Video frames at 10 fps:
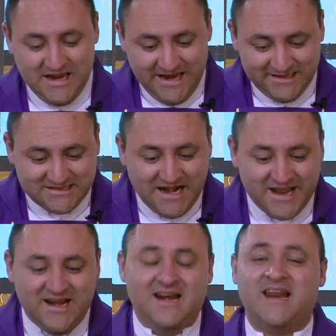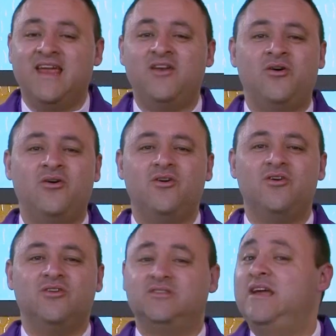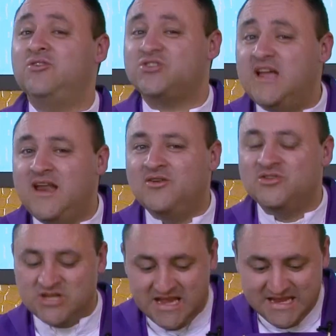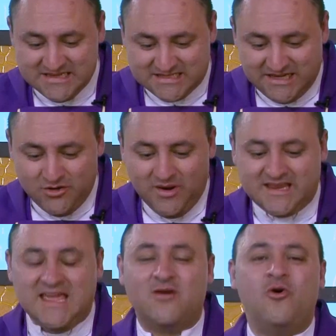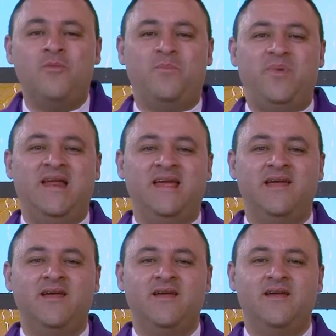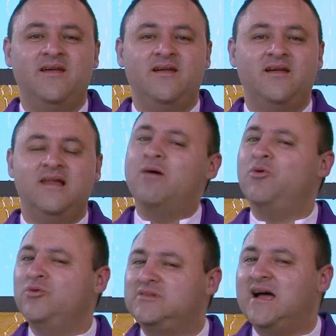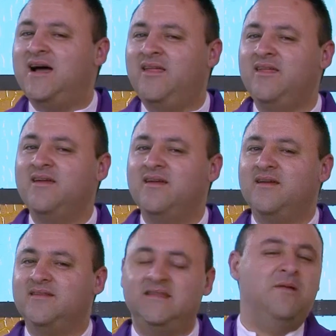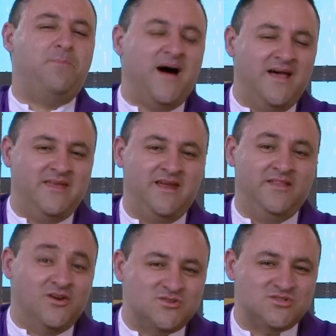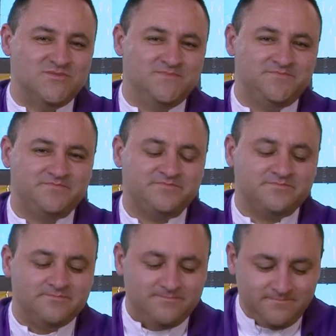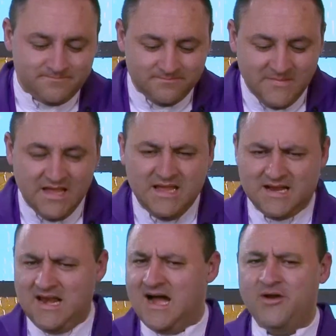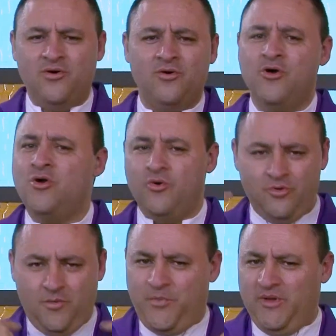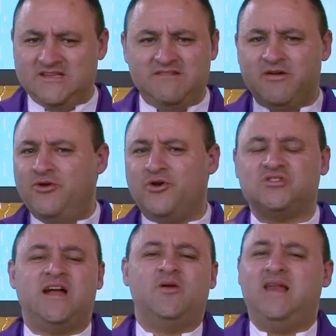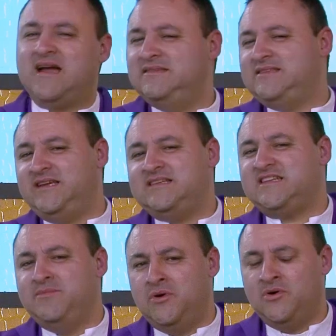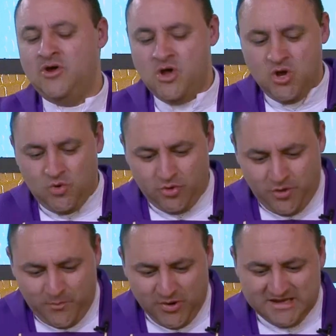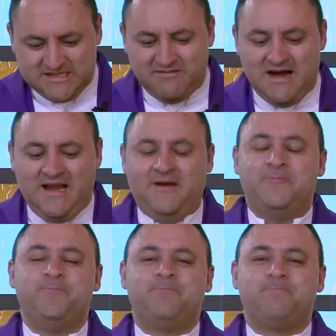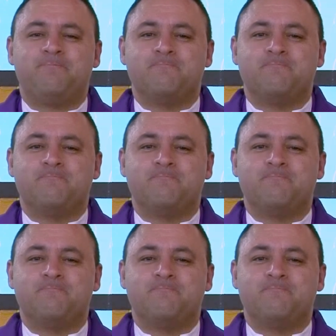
entrará en el reino de los cielos, sino el que cumple la voluntad del Padre Dios. Claro, uno puede llevar un rosario elegantísimo, uno puede llevar